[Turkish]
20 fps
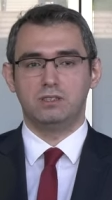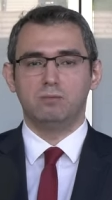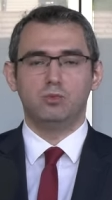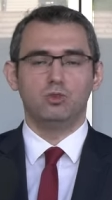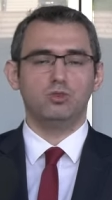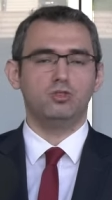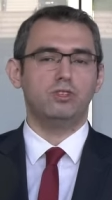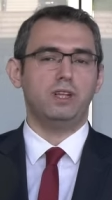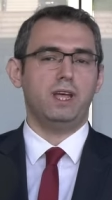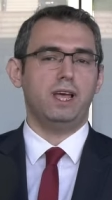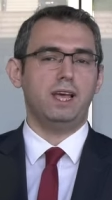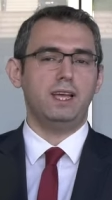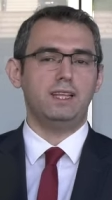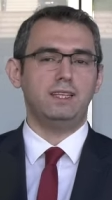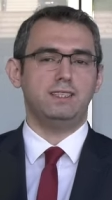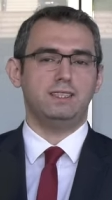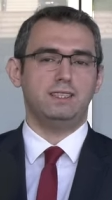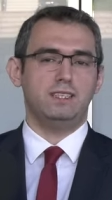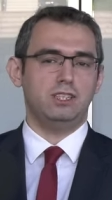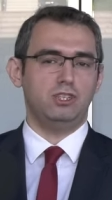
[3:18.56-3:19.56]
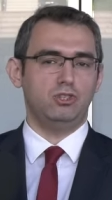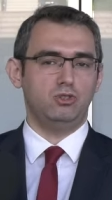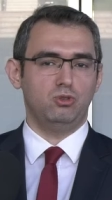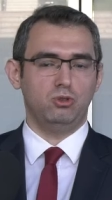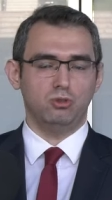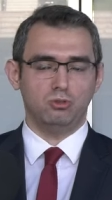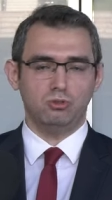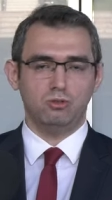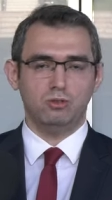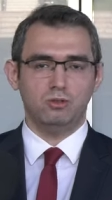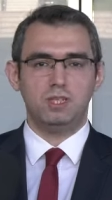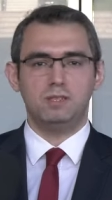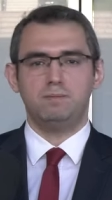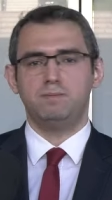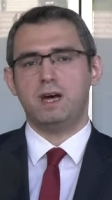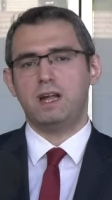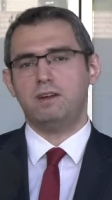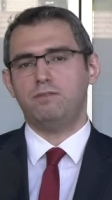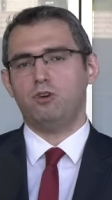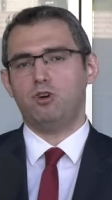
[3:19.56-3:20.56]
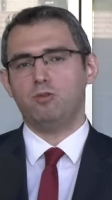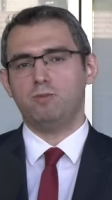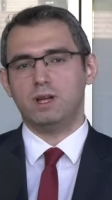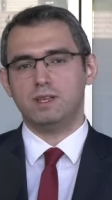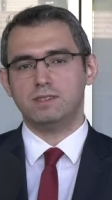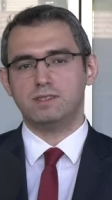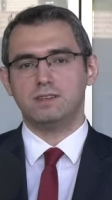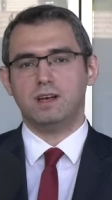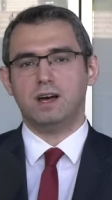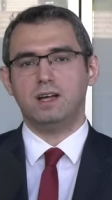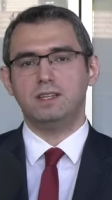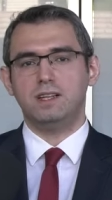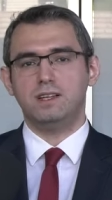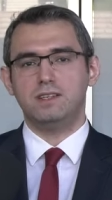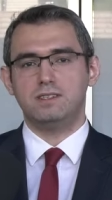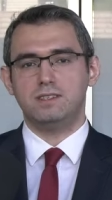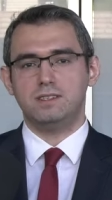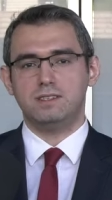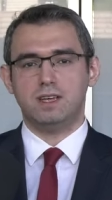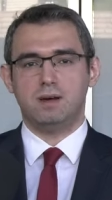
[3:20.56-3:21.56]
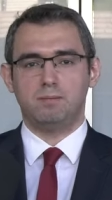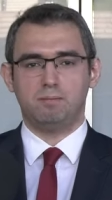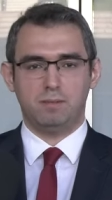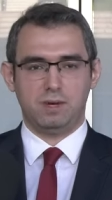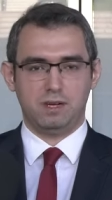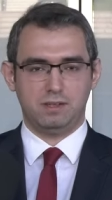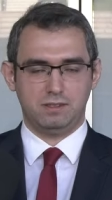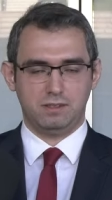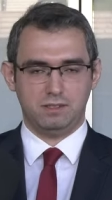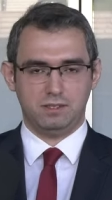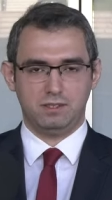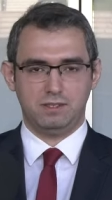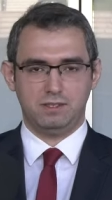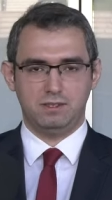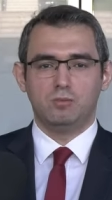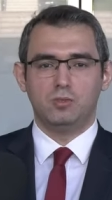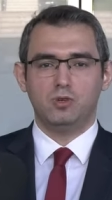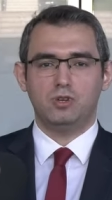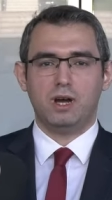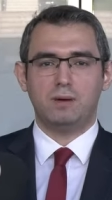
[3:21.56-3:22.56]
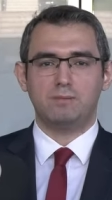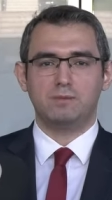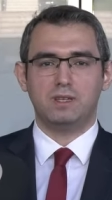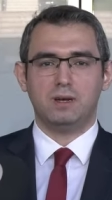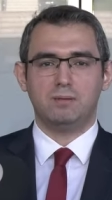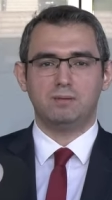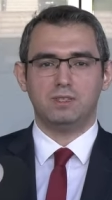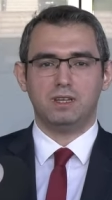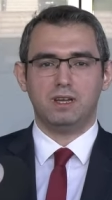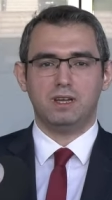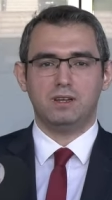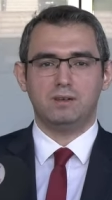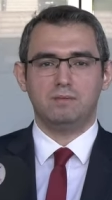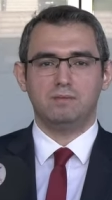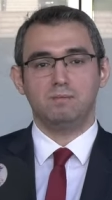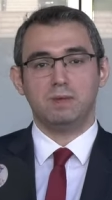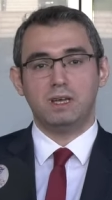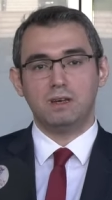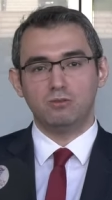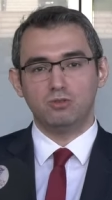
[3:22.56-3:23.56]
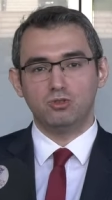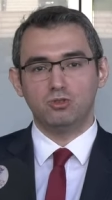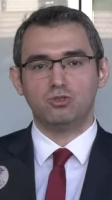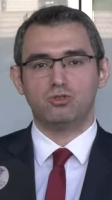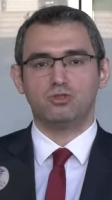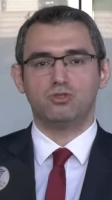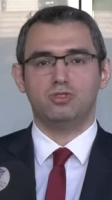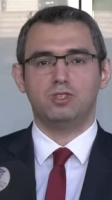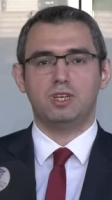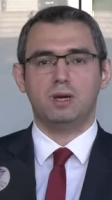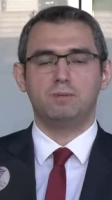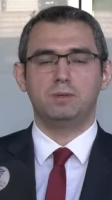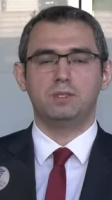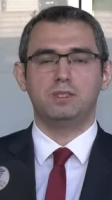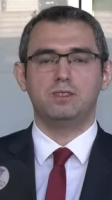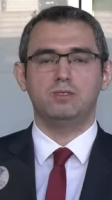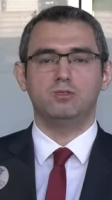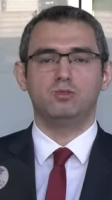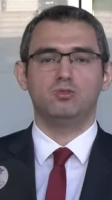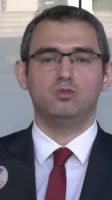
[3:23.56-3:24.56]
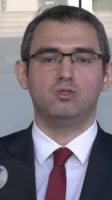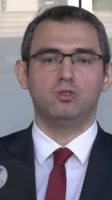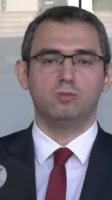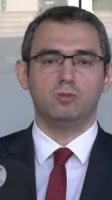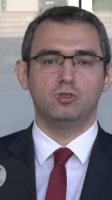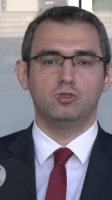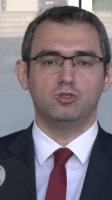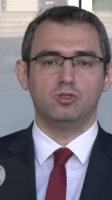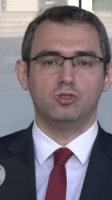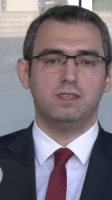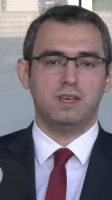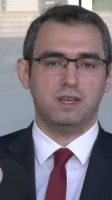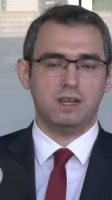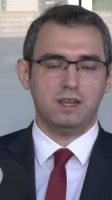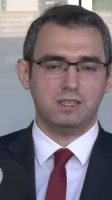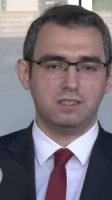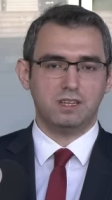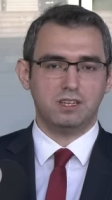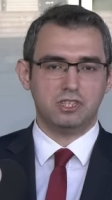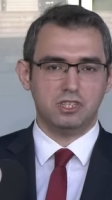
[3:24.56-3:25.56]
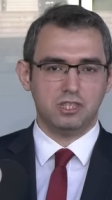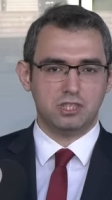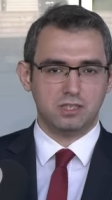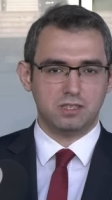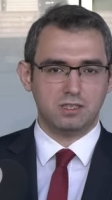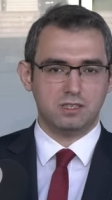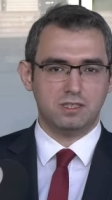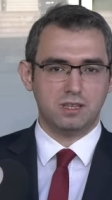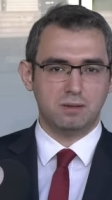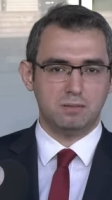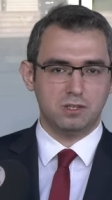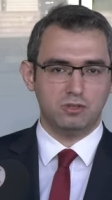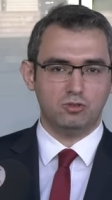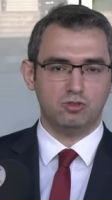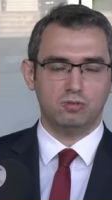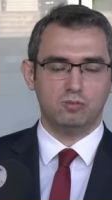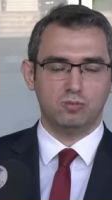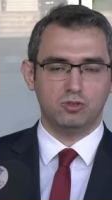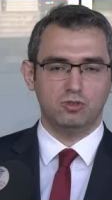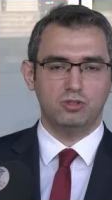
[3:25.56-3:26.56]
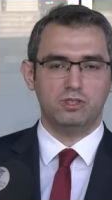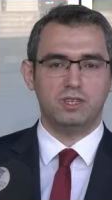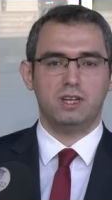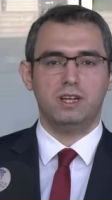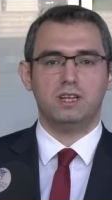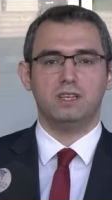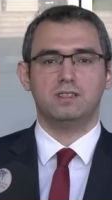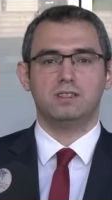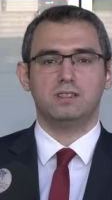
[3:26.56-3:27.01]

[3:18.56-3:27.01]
Bunun en iyi yolu bir performans analizi yapmaktır. Bu kapsamda mevcut yapının durumunu, gerek taşıyıcı sistemin durumunu, gerek